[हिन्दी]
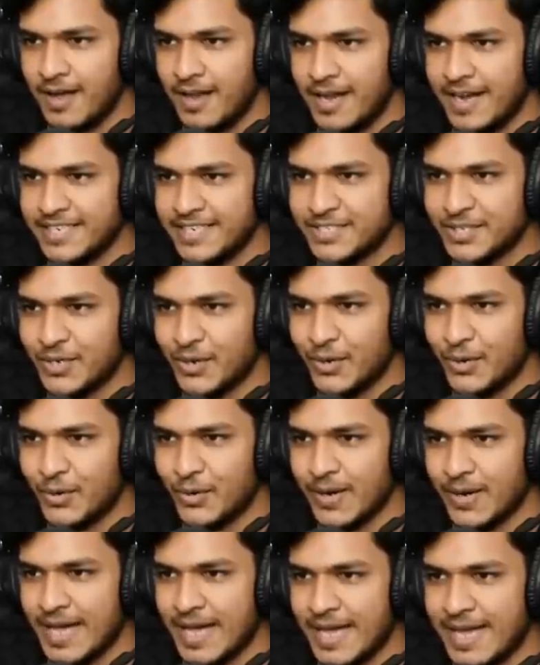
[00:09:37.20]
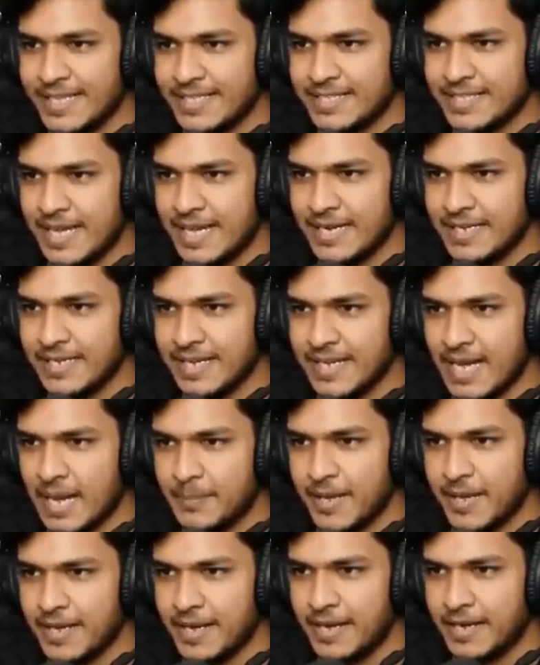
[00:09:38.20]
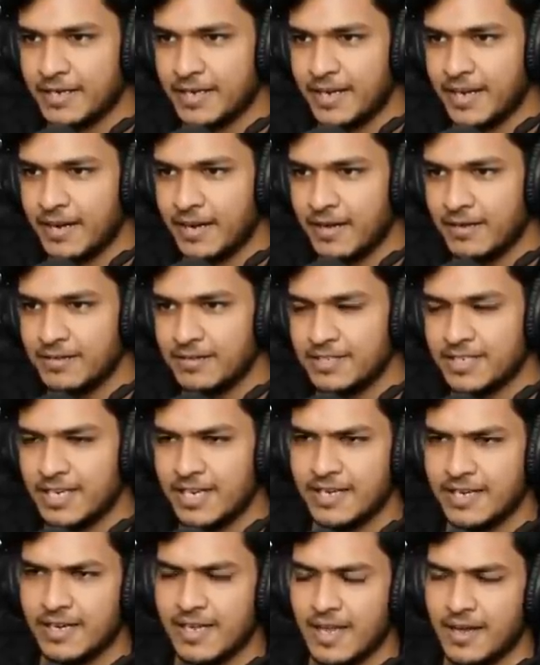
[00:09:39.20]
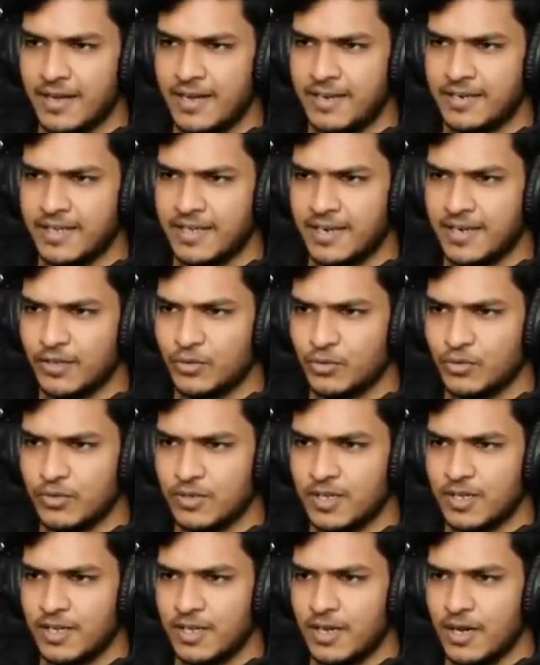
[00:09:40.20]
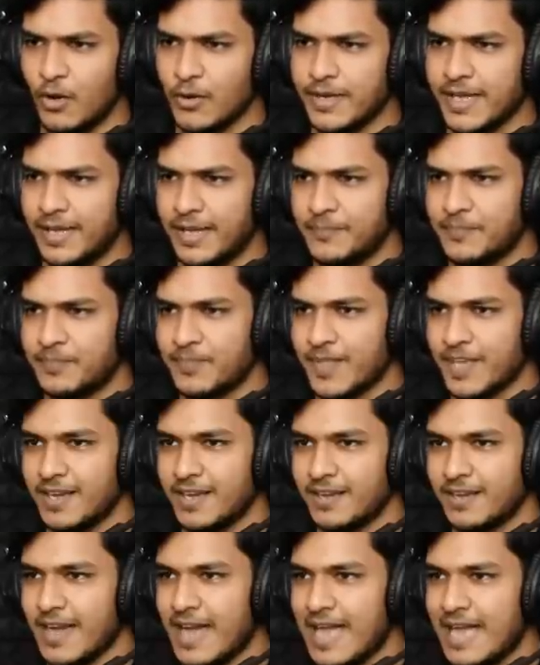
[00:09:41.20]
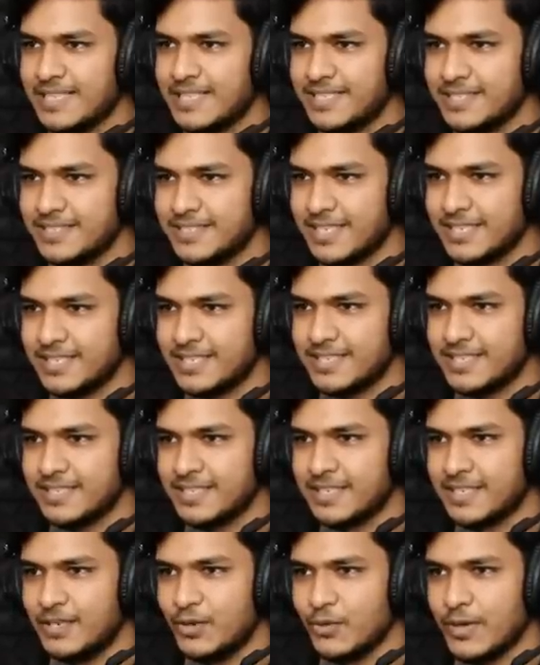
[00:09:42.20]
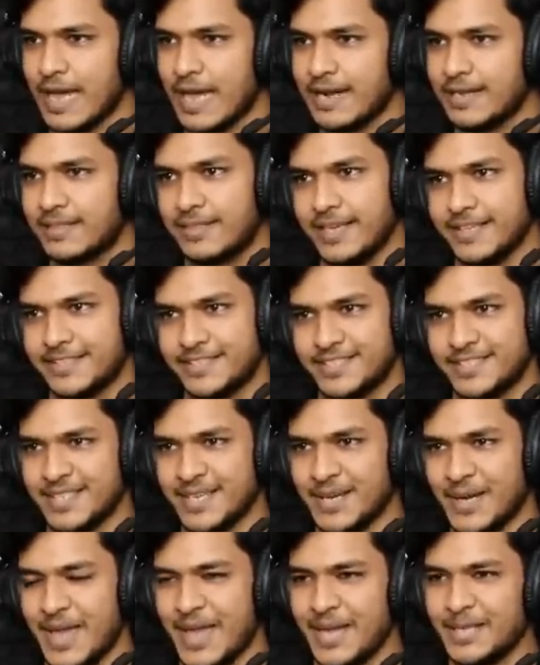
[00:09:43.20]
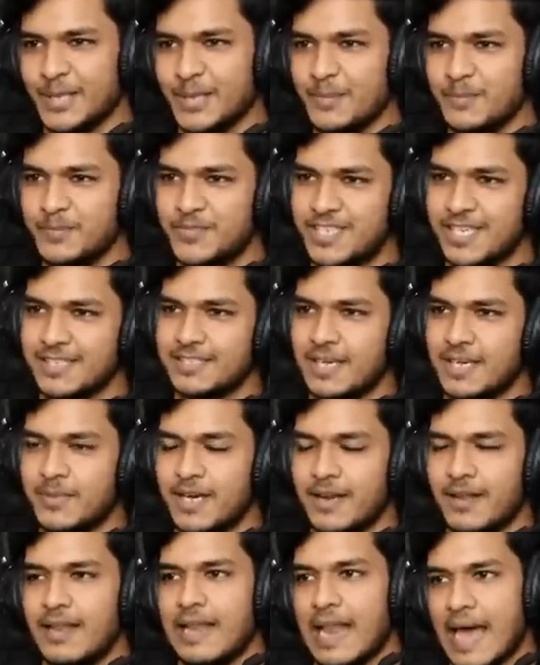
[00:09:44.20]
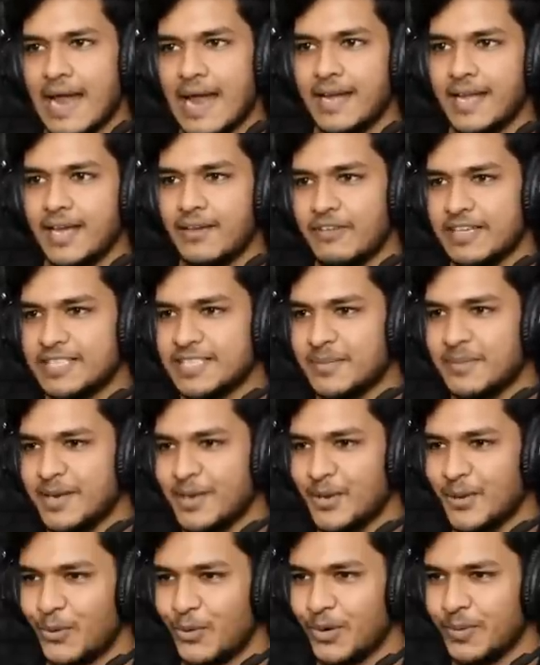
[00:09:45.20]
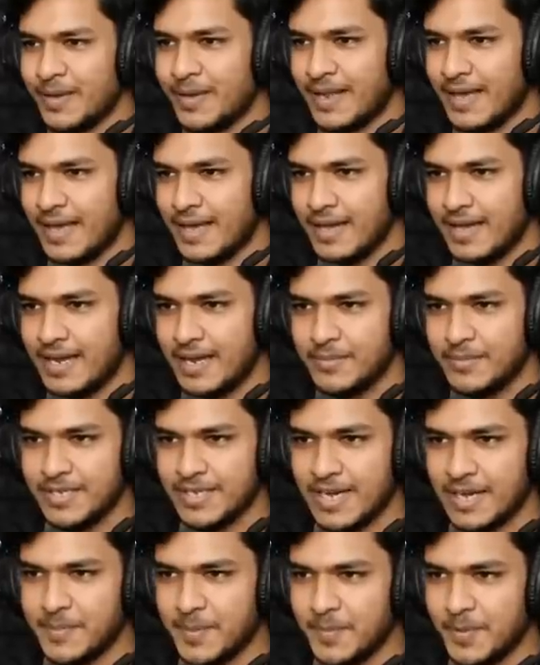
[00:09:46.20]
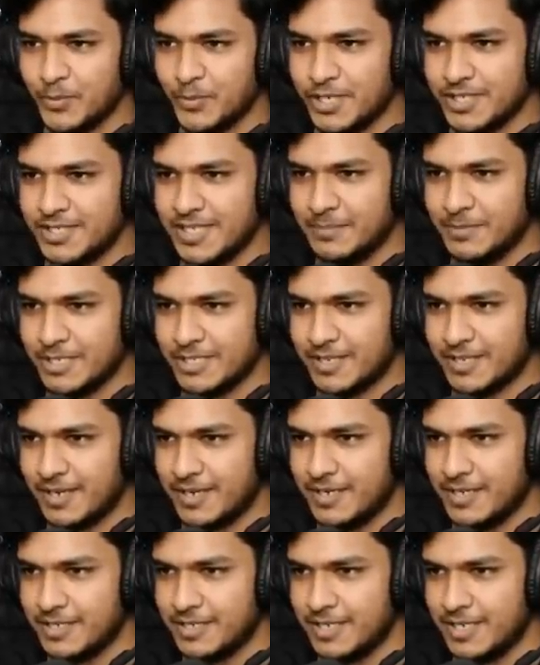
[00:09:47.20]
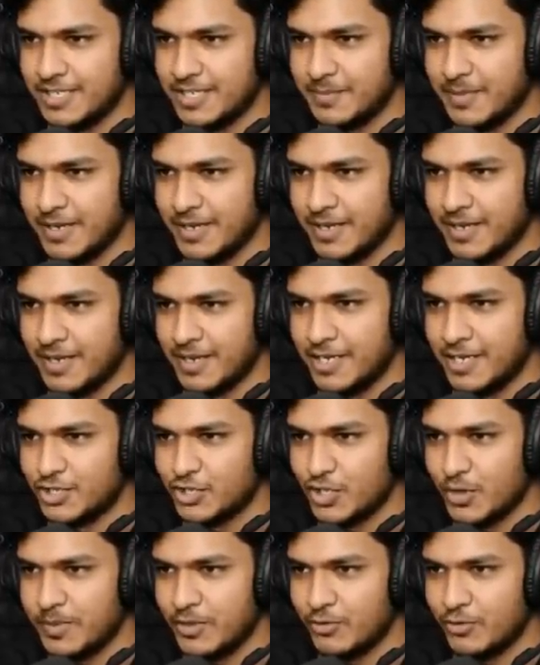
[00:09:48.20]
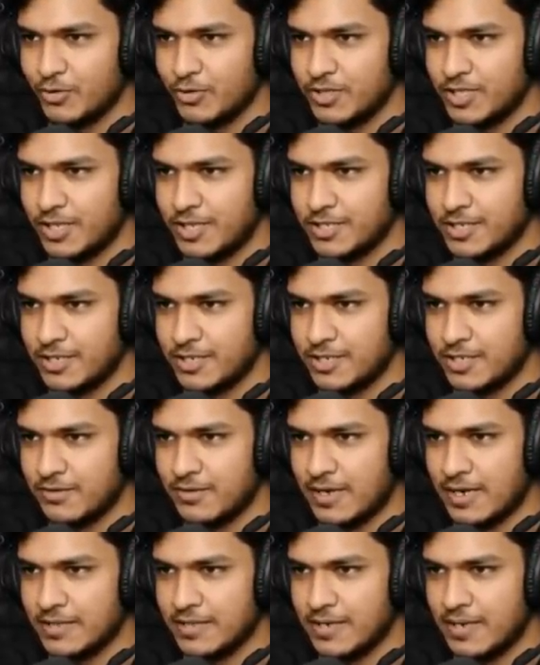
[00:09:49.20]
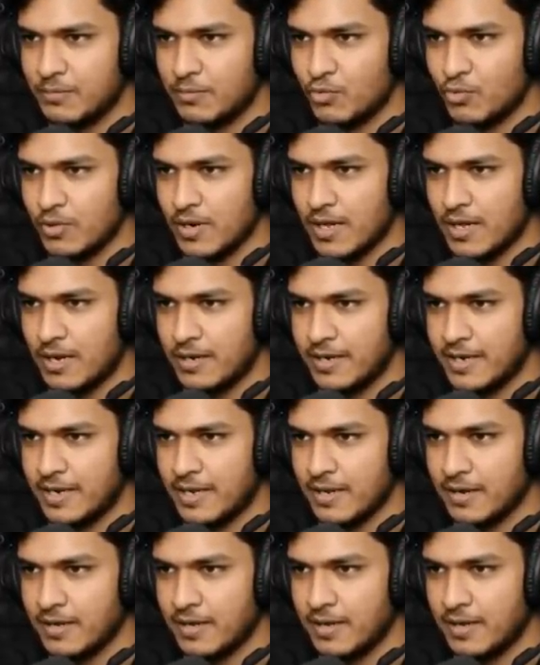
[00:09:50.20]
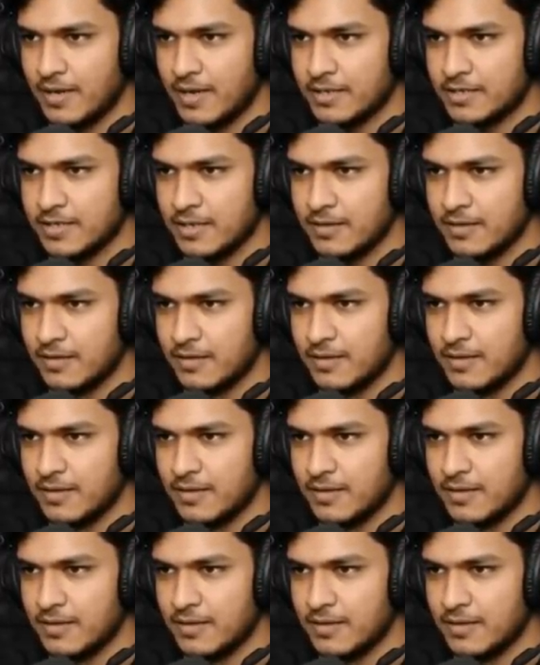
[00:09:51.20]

लेट्स गो गाइज एंड ये यहाँ पे कनेक्ट करेगा चलेगा क्या कनेक्ट करेगा तो ओके गाइज जस्ट लुक एट दिस एकदम जैसा हमारा लैंड है वैसा मैंने रोड बनाया है एंड अभी यहाँ पे भी मुझे सेम चीज़ करनी है जल्दी से मैं इसको भी उन्होंने तिरछी नज़र वाले तेरा मुंह काला टेढ़ा करके ऐसा